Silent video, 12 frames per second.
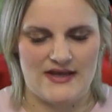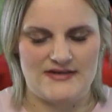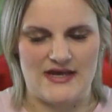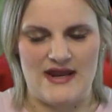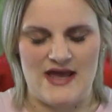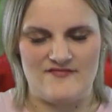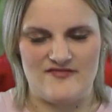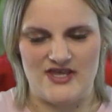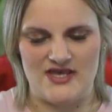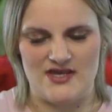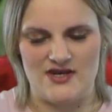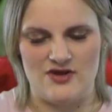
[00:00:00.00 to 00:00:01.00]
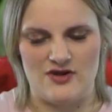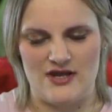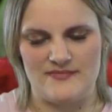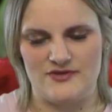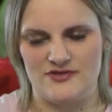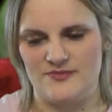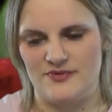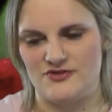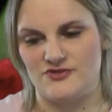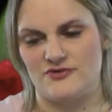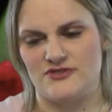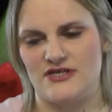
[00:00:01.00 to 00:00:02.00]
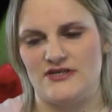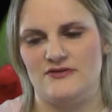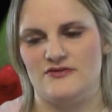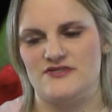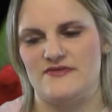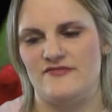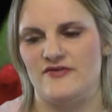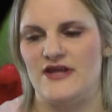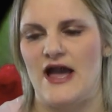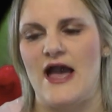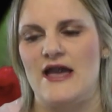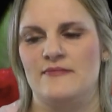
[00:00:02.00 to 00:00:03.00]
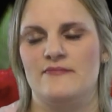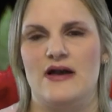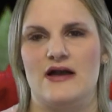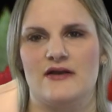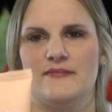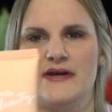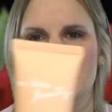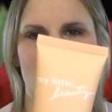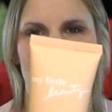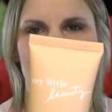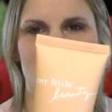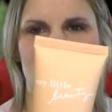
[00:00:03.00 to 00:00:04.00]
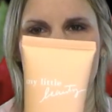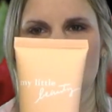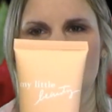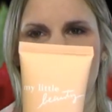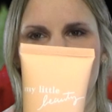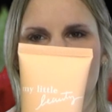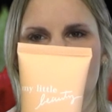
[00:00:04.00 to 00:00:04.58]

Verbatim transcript: Dann haben wir hier noch ein Beauty-Produkt drin und zwar von der Eigenmarke My Little Beauty.